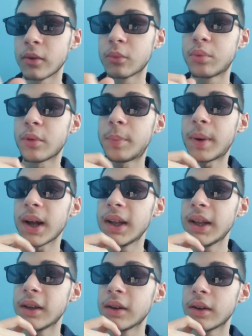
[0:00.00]
pour
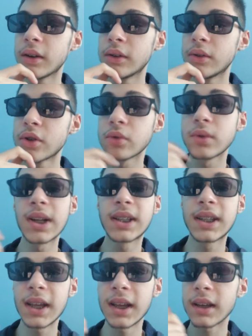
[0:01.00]
parler euh, de son
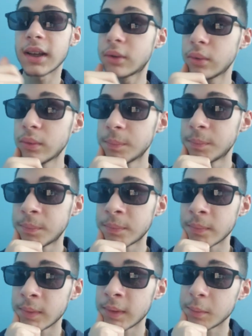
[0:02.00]
alter et tout.
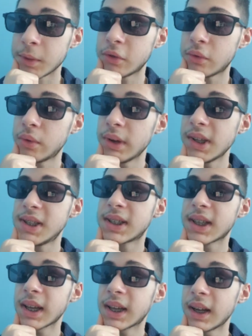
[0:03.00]
Et du coup, il dit
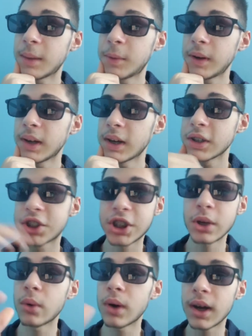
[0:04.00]
très clairement là,
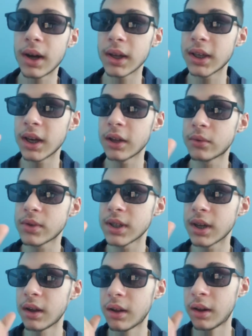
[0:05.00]
Cher Uraraka tout
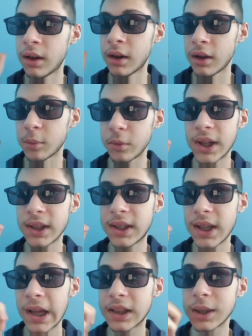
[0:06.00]
ça, mon alter
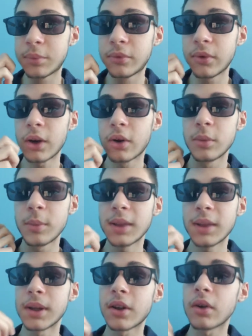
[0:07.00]
est un pouvoir que Might
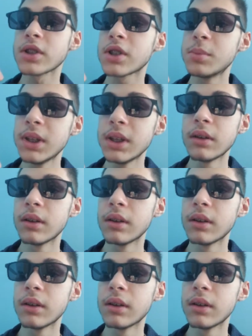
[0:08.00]
m'a transmis.